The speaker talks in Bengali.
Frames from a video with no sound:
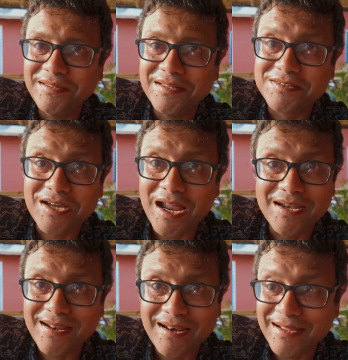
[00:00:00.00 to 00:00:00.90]
যে
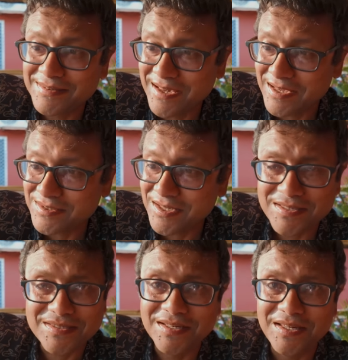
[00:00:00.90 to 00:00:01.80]
ঝালটা লাগছে আস্তে
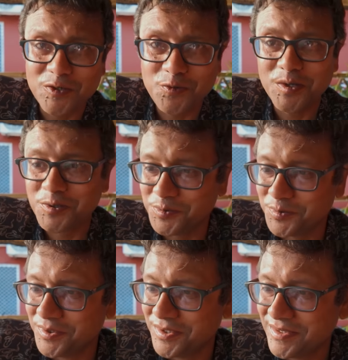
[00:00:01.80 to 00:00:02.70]
আস্তে একটু একটু
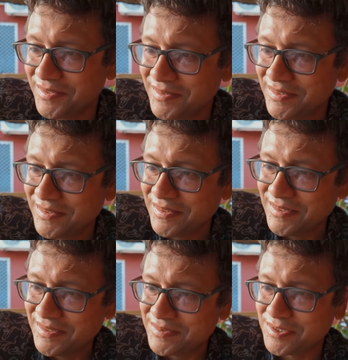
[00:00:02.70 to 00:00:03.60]

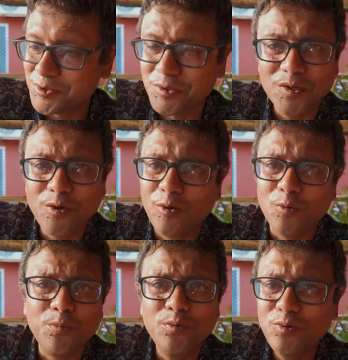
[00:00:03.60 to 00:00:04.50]
সেই সঙ্গে
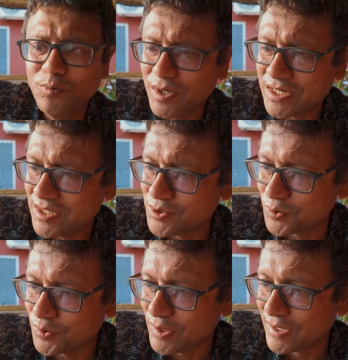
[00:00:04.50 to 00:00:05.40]
অপূর্ব একটা
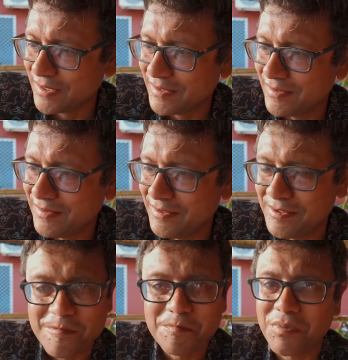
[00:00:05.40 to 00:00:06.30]
ঝোল
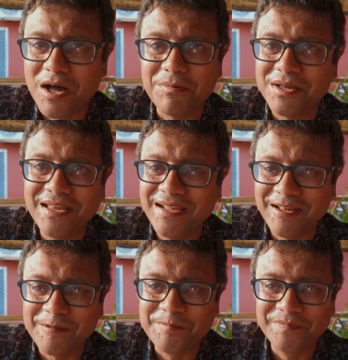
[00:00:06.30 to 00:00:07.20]
ভাবা যায় না